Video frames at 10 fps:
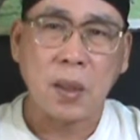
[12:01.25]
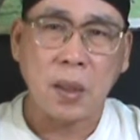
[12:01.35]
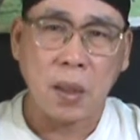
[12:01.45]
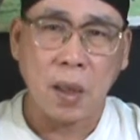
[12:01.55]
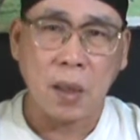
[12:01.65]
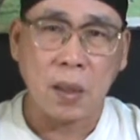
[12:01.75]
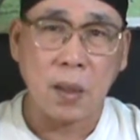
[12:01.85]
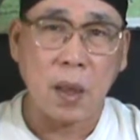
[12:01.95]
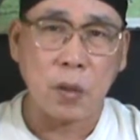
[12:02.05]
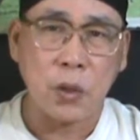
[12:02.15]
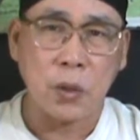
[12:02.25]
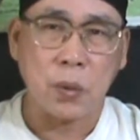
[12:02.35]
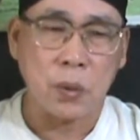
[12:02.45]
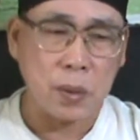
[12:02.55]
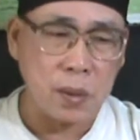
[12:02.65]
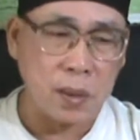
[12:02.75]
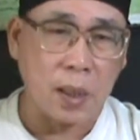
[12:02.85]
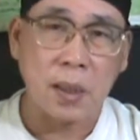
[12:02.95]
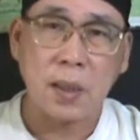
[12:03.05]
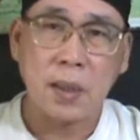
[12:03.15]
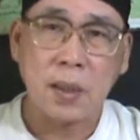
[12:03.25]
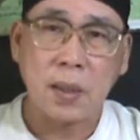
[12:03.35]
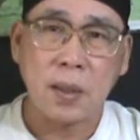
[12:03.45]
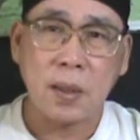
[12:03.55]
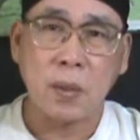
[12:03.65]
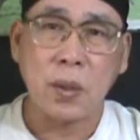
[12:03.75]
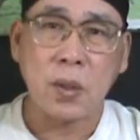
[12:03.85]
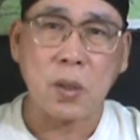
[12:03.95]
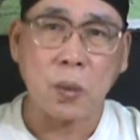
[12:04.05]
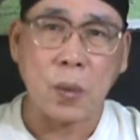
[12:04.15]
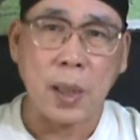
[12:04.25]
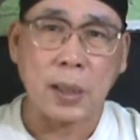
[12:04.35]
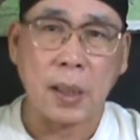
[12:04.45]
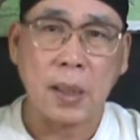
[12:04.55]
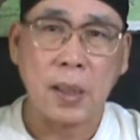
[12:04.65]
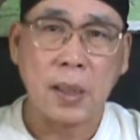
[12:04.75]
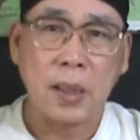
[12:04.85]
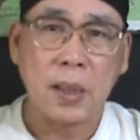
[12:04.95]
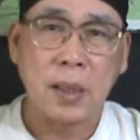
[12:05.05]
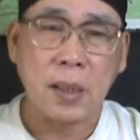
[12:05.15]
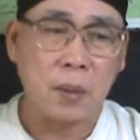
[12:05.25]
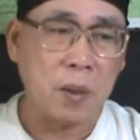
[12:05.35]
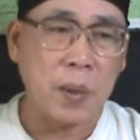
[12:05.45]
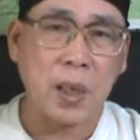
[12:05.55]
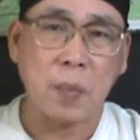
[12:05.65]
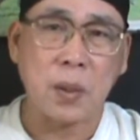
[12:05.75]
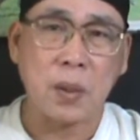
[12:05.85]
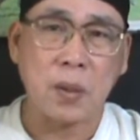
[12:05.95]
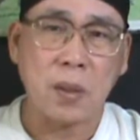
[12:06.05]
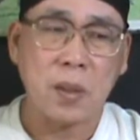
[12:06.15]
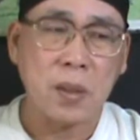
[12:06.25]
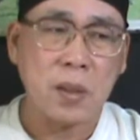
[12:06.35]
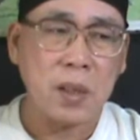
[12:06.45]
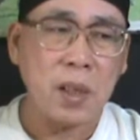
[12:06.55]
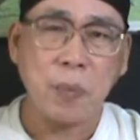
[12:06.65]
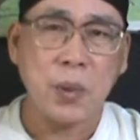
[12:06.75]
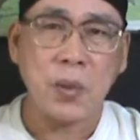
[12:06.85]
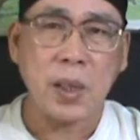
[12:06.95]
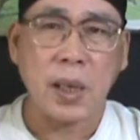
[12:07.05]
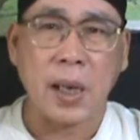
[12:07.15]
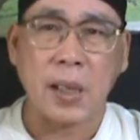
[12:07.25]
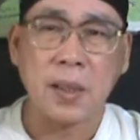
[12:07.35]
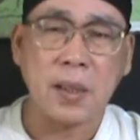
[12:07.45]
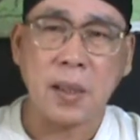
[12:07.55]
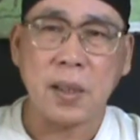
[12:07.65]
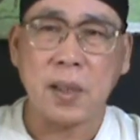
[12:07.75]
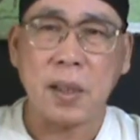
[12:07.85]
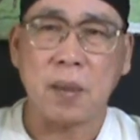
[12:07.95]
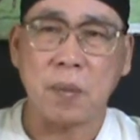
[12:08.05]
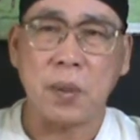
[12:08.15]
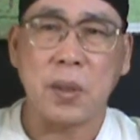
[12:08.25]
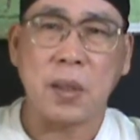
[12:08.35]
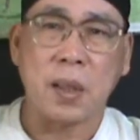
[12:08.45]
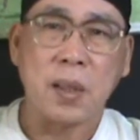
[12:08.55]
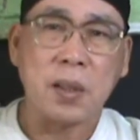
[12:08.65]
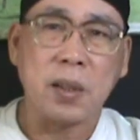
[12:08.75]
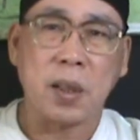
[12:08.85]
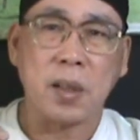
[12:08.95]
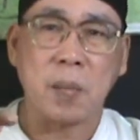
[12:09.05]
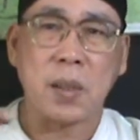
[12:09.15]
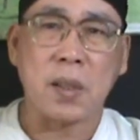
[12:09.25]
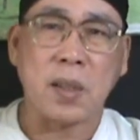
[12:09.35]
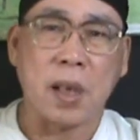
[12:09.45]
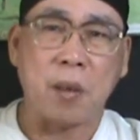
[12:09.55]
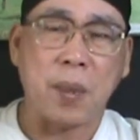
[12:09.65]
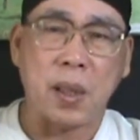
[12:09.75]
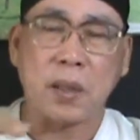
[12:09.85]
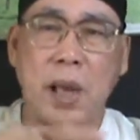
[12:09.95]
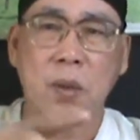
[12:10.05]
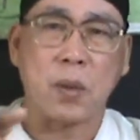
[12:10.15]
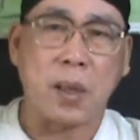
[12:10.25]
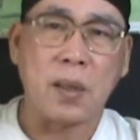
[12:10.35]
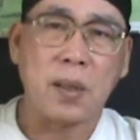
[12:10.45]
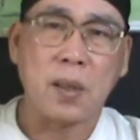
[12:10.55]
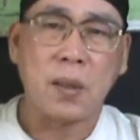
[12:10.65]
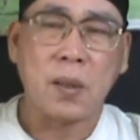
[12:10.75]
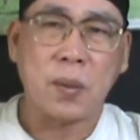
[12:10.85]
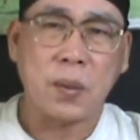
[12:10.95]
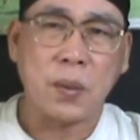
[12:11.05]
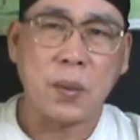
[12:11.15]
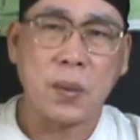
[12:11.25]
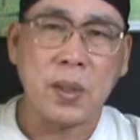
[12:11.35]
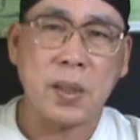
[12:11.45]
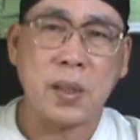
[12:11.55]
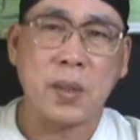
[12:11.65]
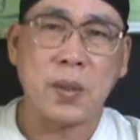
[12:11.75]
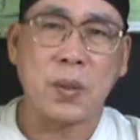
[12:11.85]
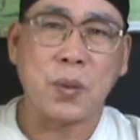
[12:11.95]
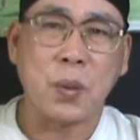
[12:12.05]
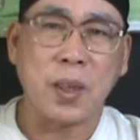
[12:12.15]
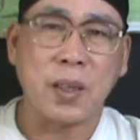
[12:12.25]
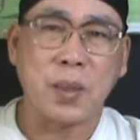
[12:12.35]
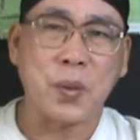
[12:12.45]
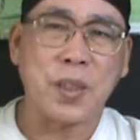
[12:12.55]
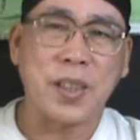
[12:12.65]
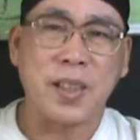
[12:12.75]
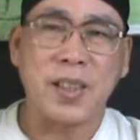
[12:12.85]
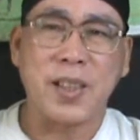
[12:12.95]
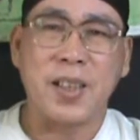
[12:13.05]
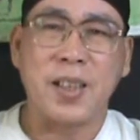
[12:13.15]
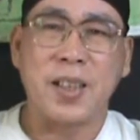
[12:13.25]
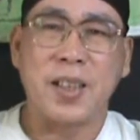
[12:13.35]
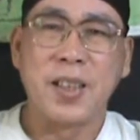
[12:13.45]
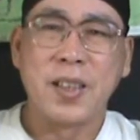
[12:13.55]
很老很老旧，我说是啊。那时候我用手画的，啊，我用麦克笔他说，现在不用这个了。现在你看我们，你讲你要什么质感，我马上打出来。我我心里就突然跳出一个一个一个，